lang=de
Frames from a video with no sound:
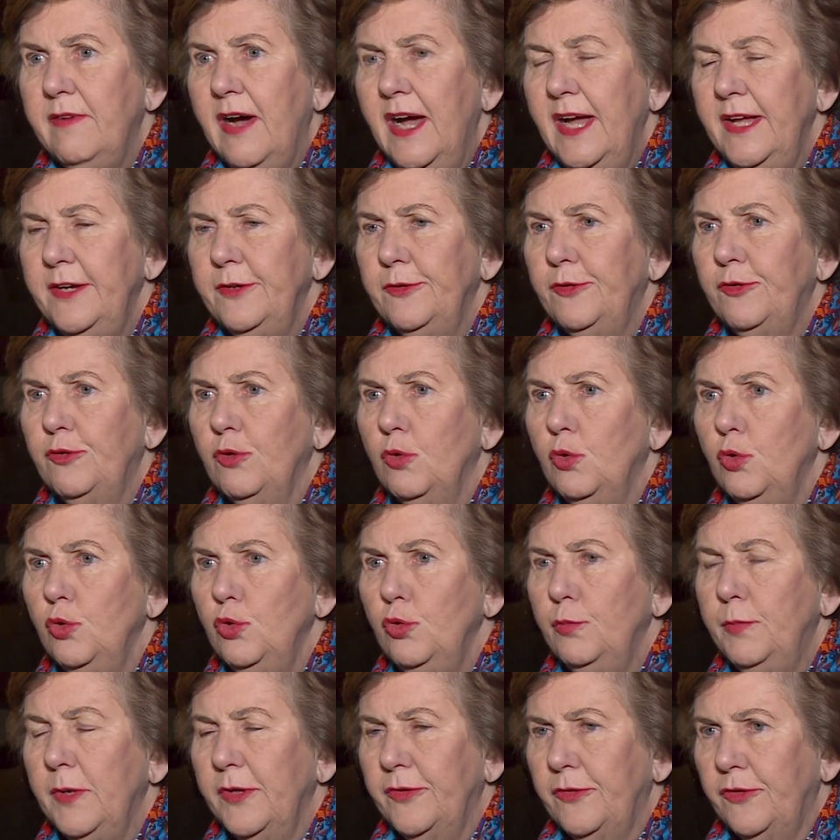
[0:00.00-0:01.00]
war ein so
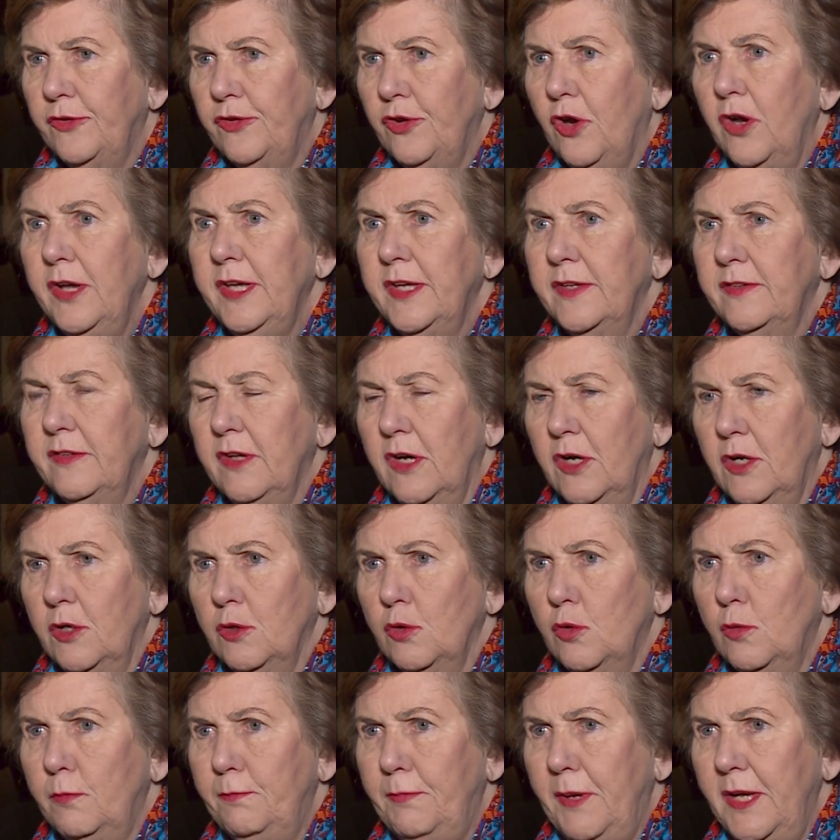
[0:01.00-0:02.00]
überzeugter
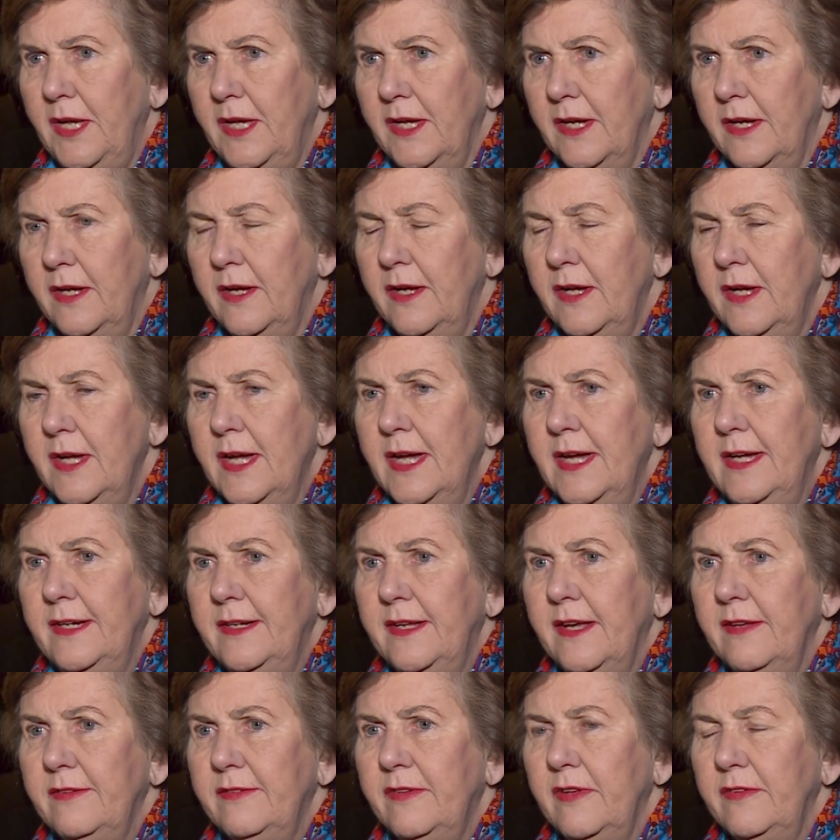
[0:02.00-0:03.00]
Europäer,
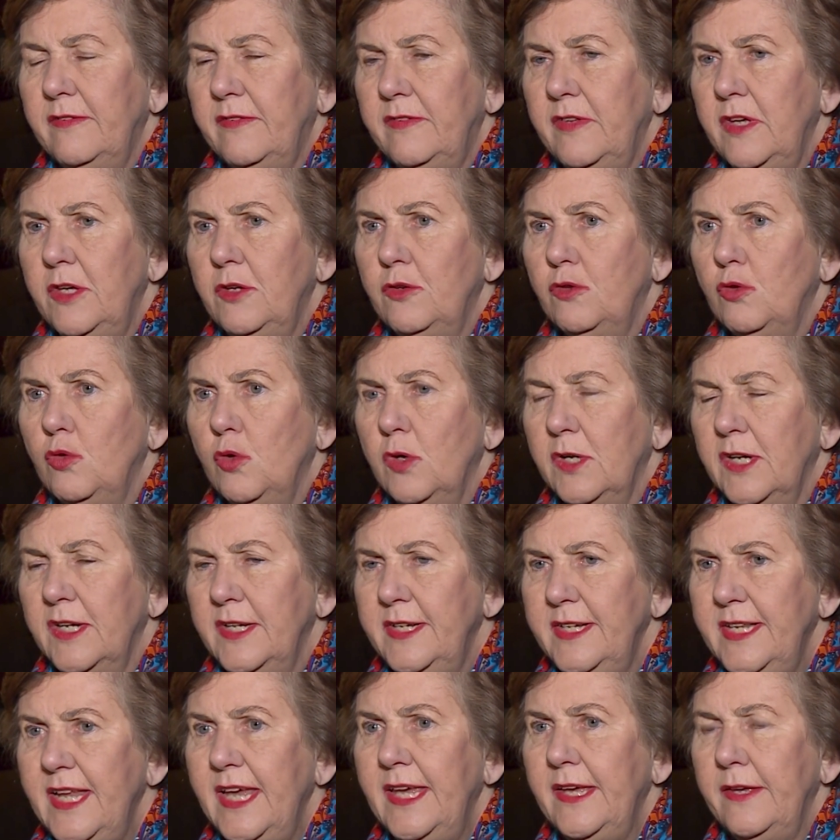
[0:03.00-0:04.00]
dass er sich durch
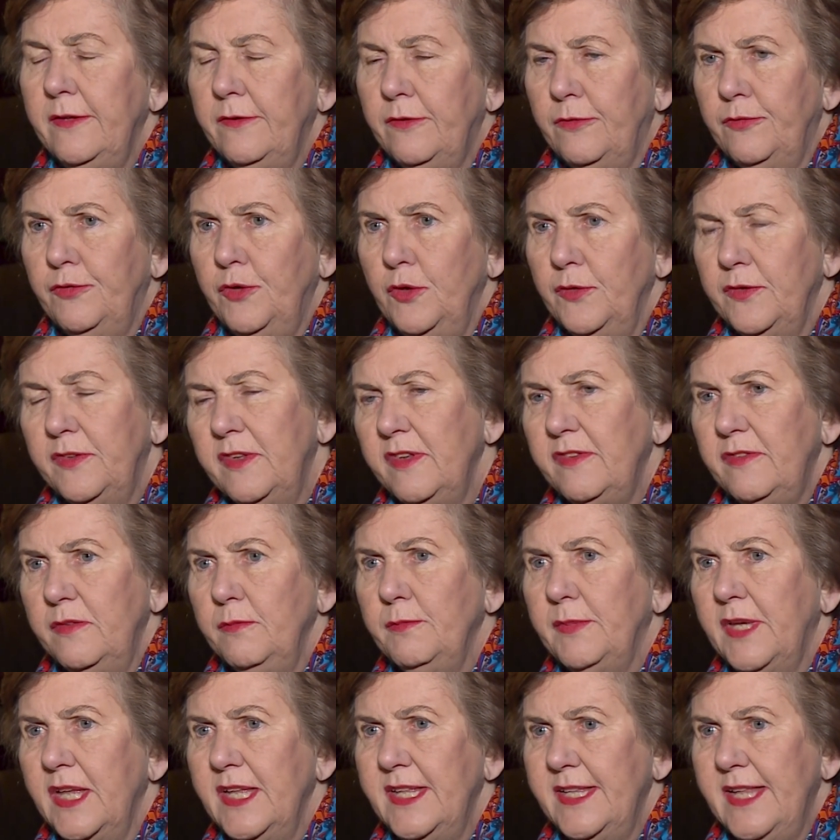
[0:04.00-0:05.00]
nichts von
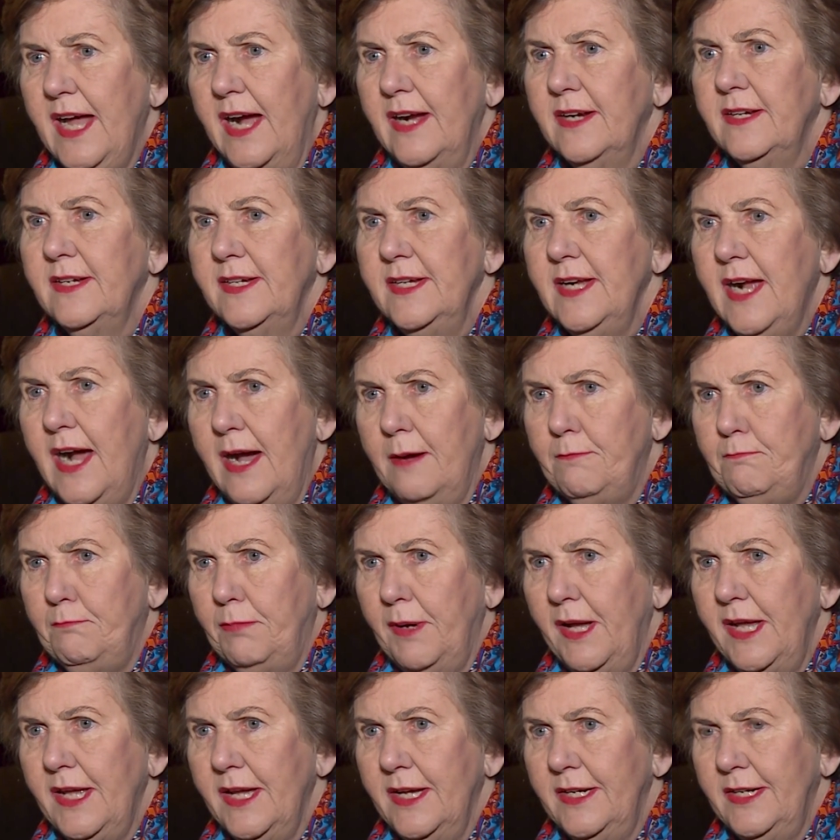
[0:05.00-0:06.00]
diesem Gedanken
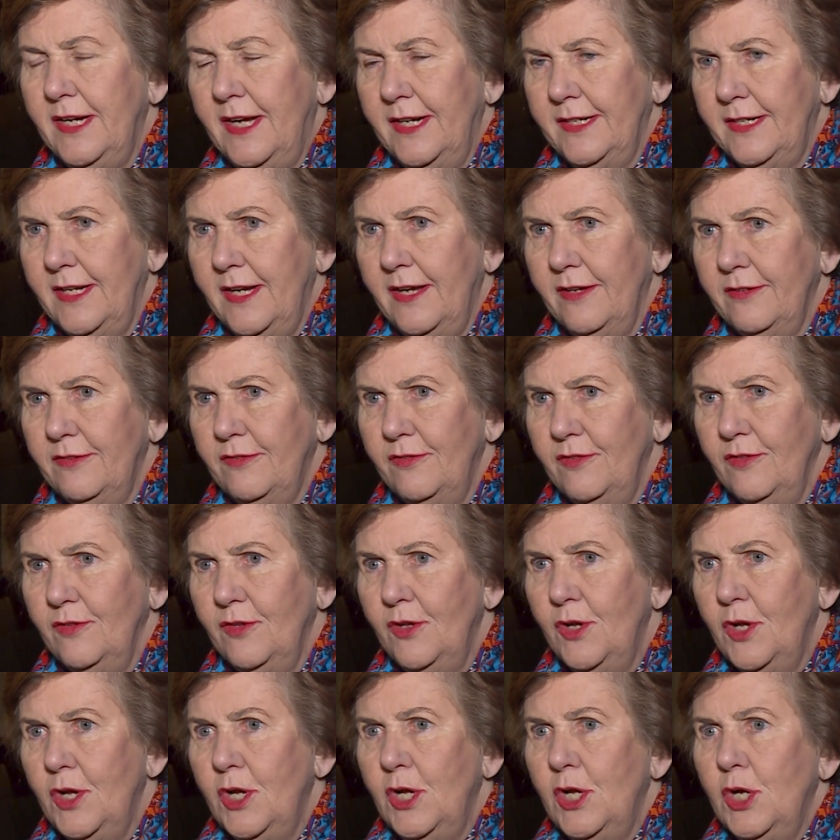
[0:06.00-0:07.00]
abbringen hat lassen.
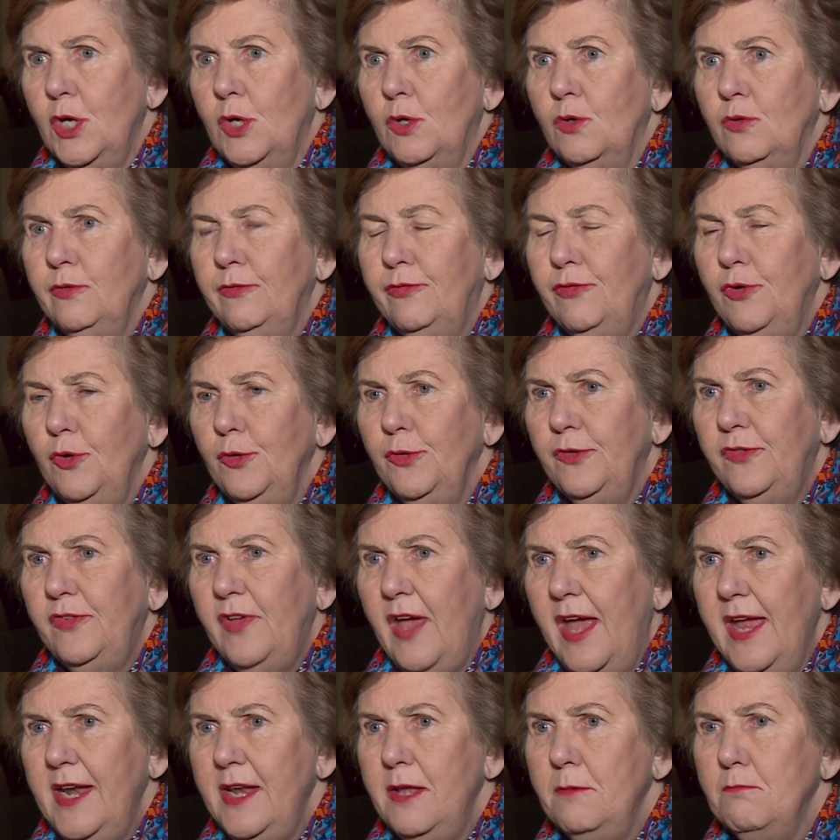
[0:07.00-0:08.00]
Und von
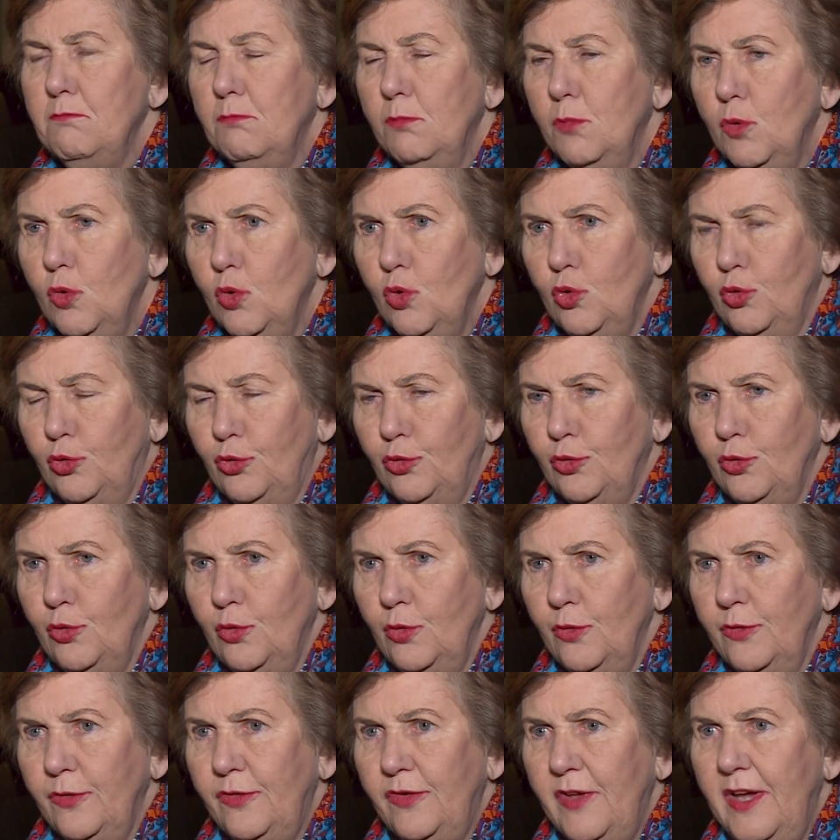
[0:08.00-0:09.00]
seinem Mut
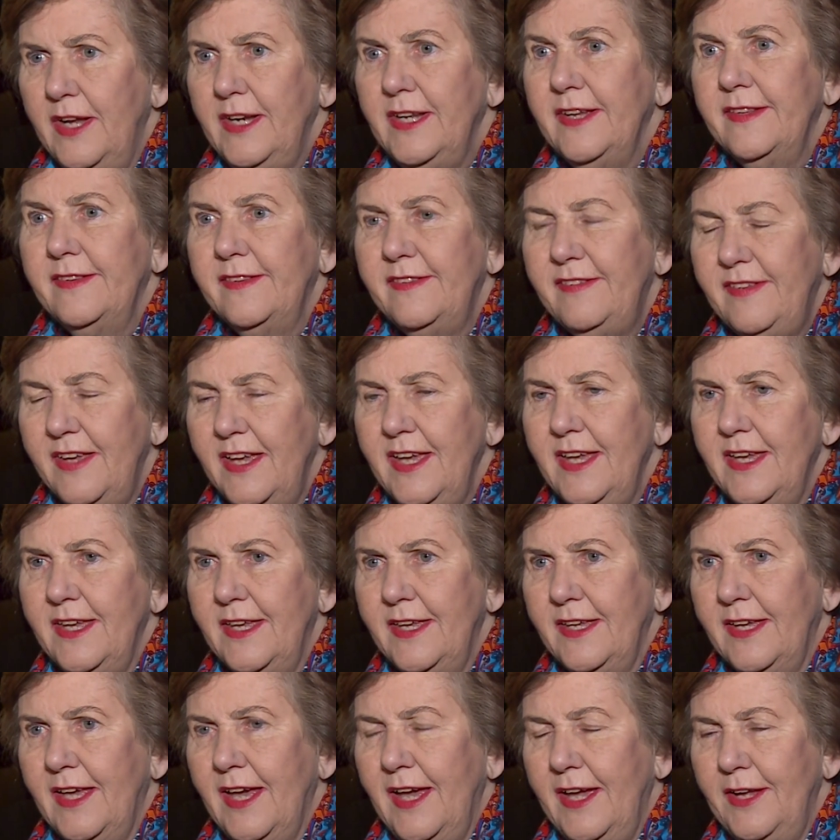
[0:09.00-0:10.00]
und seiner
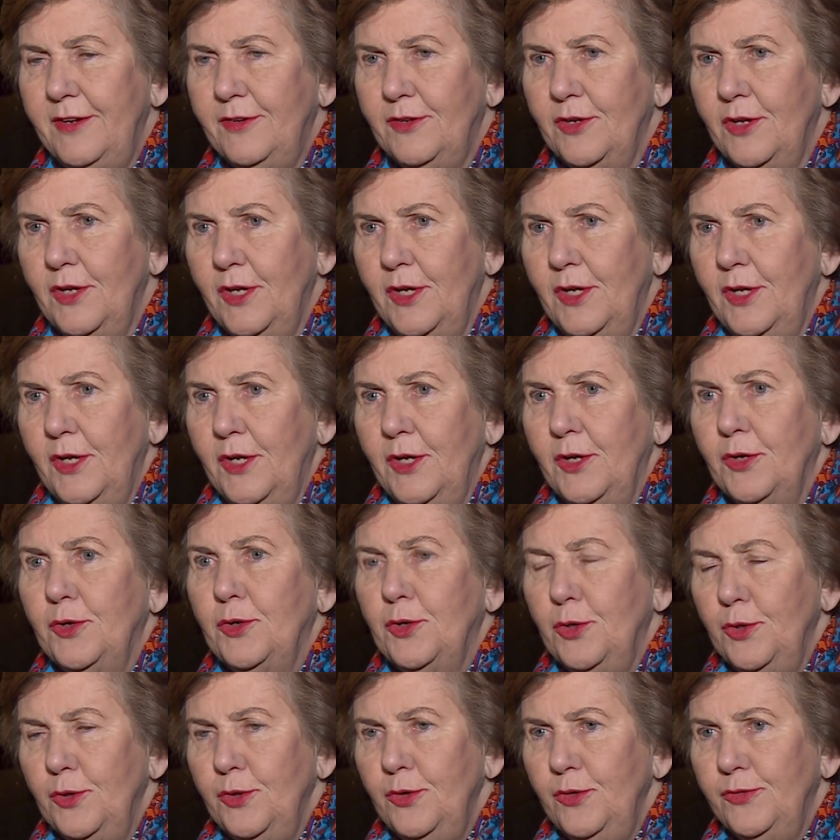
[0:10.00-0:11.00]
Zähigkeit
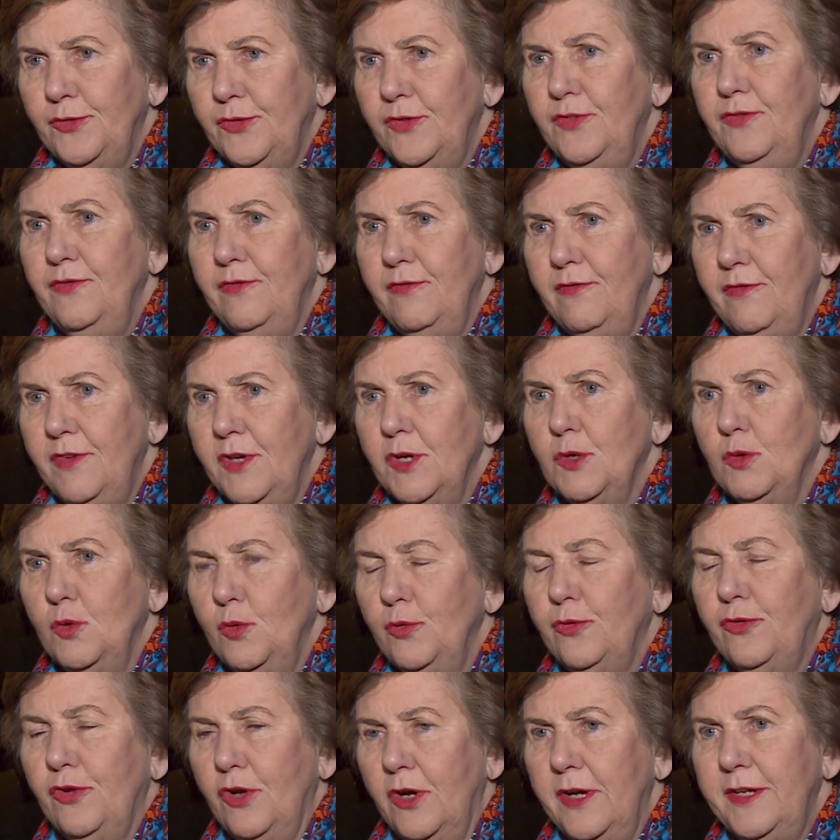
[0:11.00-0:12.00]
könnten wir
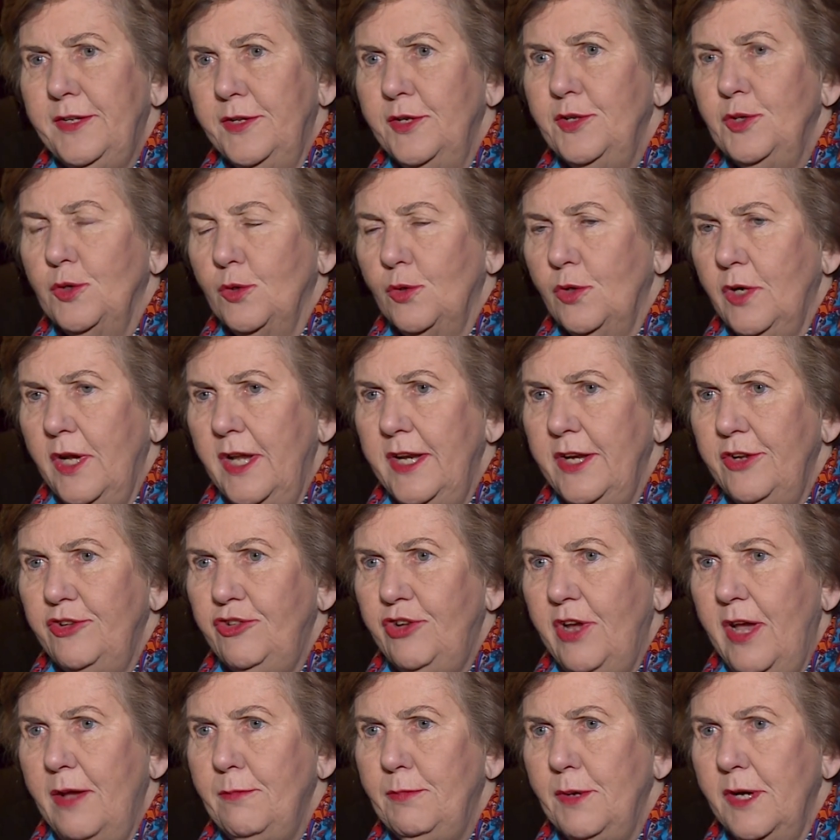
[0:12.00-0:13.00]
uns heute noch eine
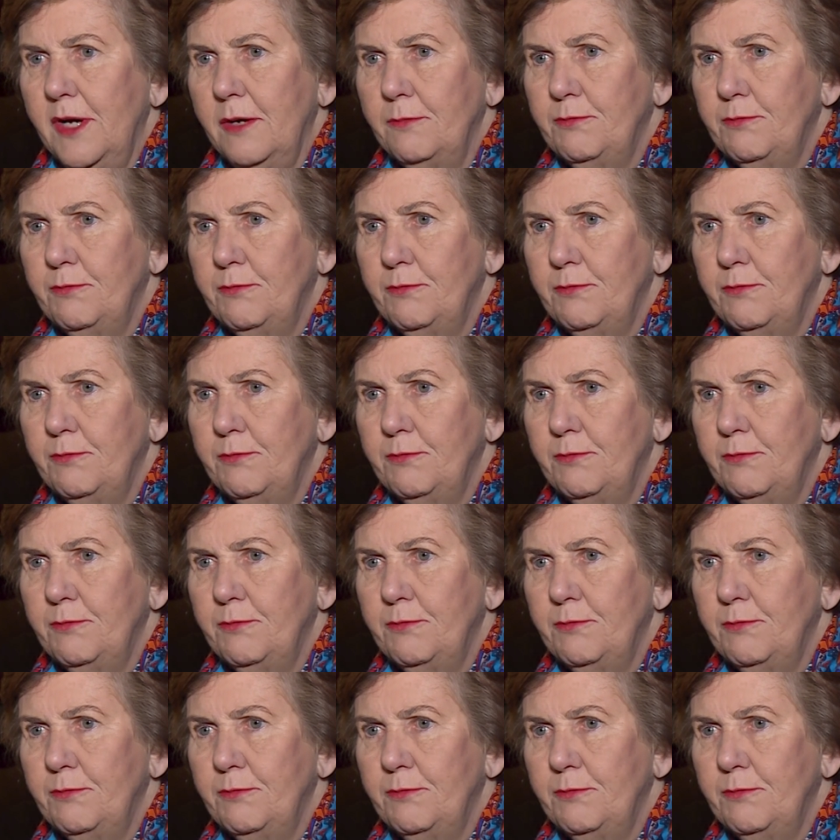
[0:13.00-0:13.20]
Scheibe